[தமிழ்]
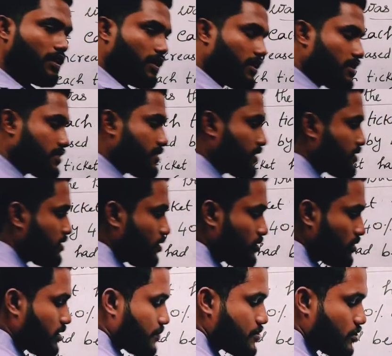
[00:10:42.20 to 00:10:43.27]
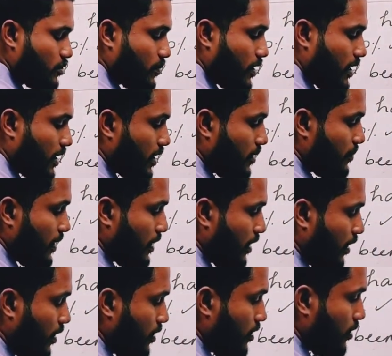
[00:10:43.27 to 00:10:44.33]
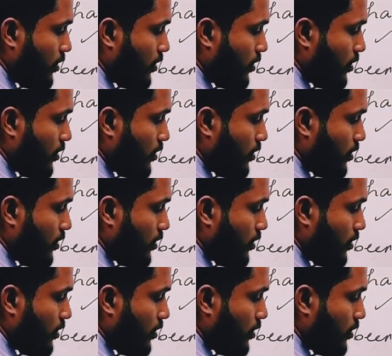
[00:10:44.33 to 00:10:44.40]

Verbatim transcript: பதிலாக சிக்ஸ் தௌசண்ட் சப்ஸ்டியூட் பண்ணீங்க அப்படின்னா